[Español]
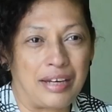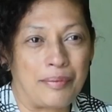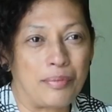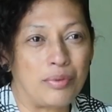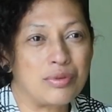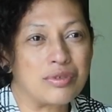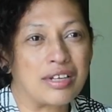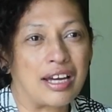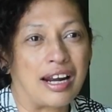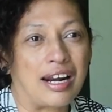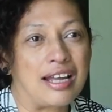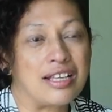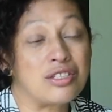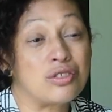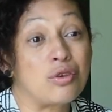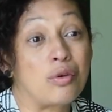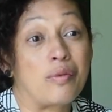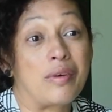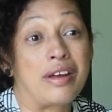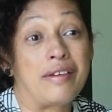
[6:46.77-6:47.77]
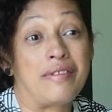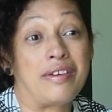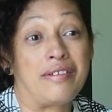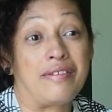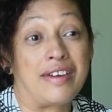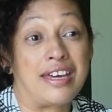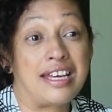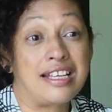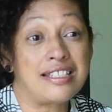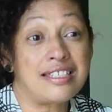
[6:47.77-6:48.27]
Y buscar la
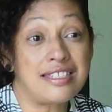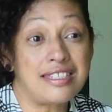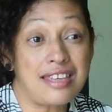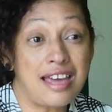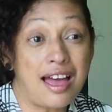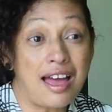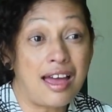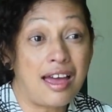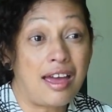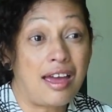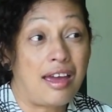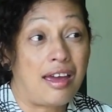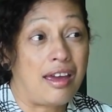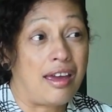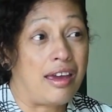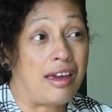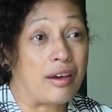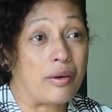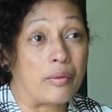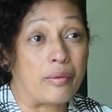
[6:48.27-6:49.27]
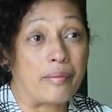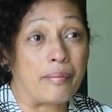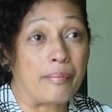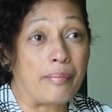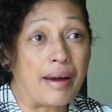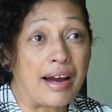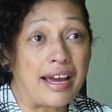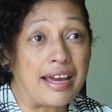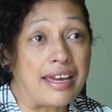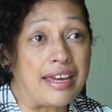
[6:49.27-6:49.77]
sobrevivencia en un
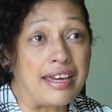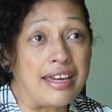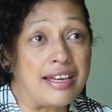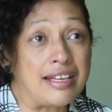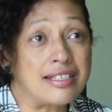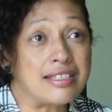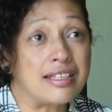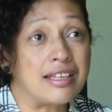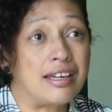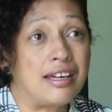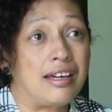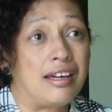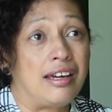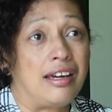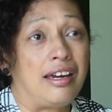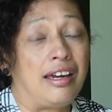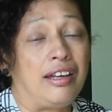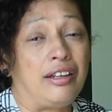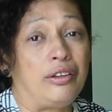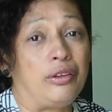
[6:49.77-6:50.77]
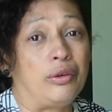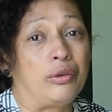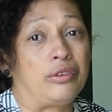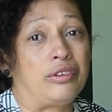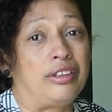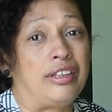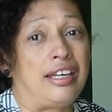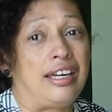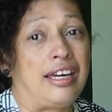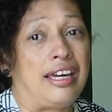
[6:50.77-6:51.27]
país en
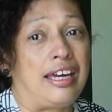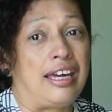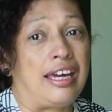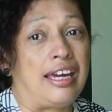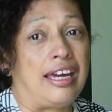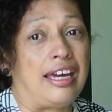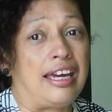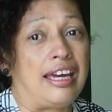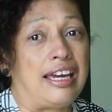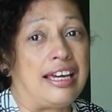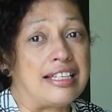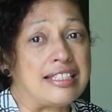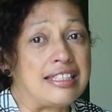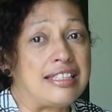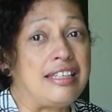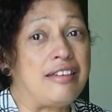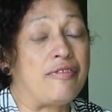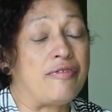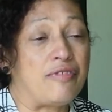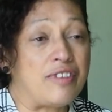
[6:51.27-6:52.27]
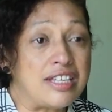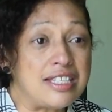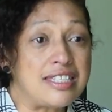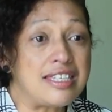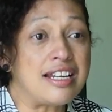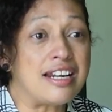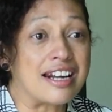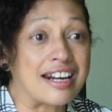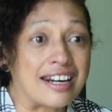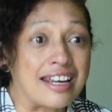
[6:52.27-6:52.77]
donde es
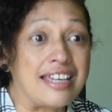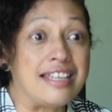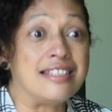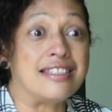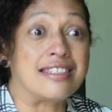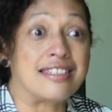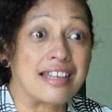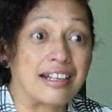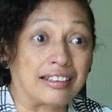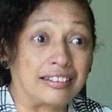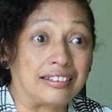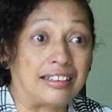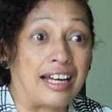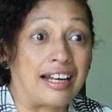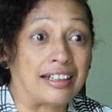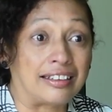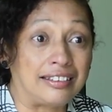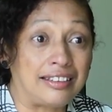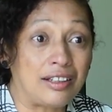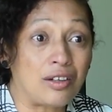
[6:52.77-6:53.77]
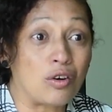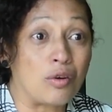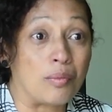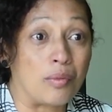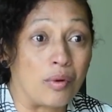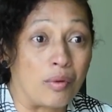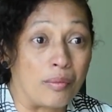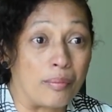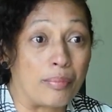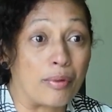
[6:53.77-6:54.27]
difícil reinsertarte
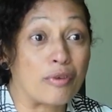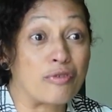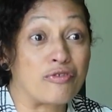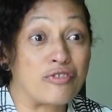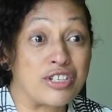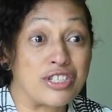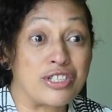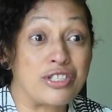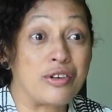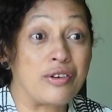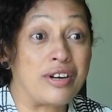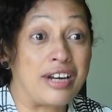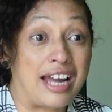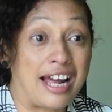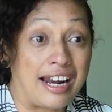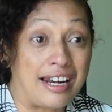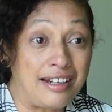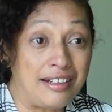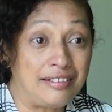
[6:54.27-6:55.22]
como un profesional